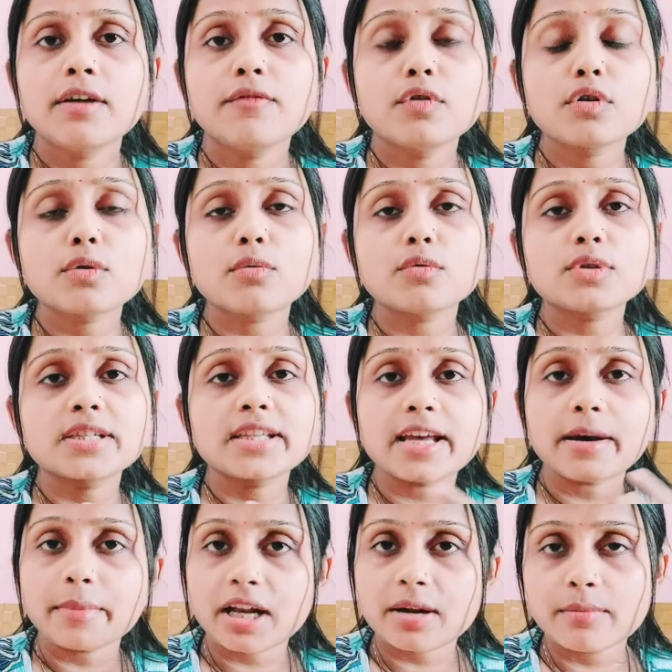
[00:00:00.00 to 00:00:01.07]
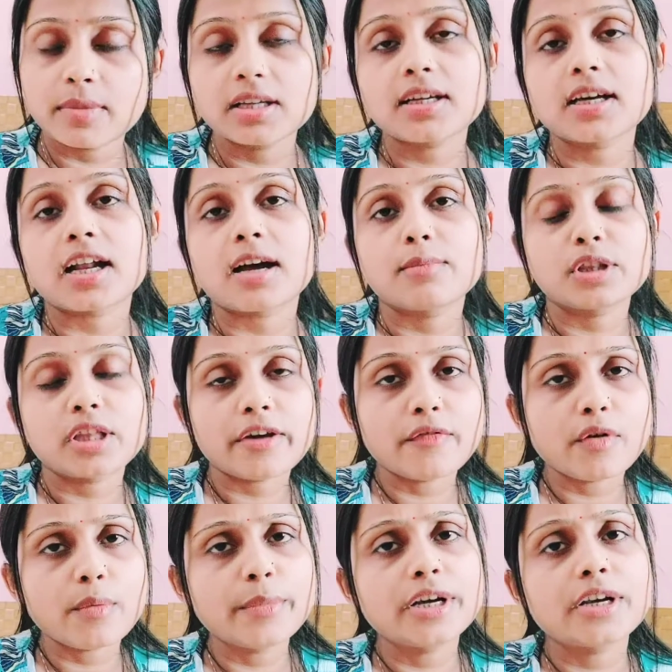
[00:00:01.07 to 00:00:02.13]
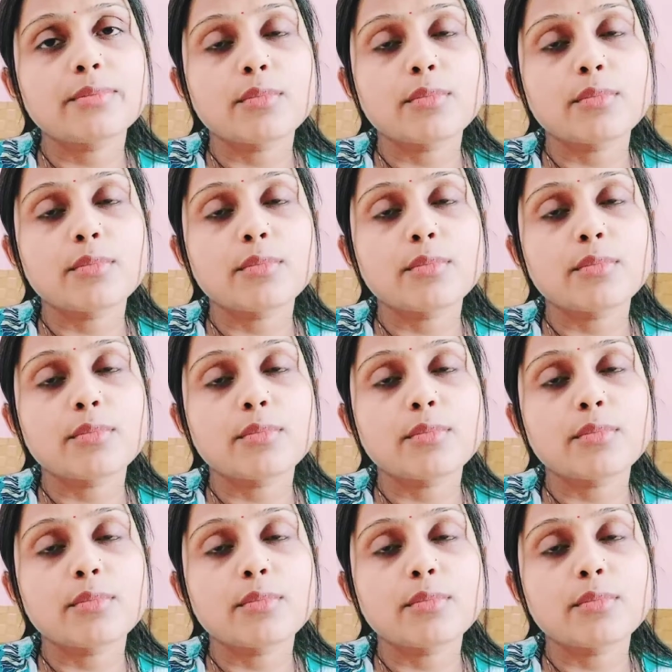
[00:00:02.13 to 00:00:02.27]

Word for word: वो उससे हमारा मन खराब होता है वॉमिट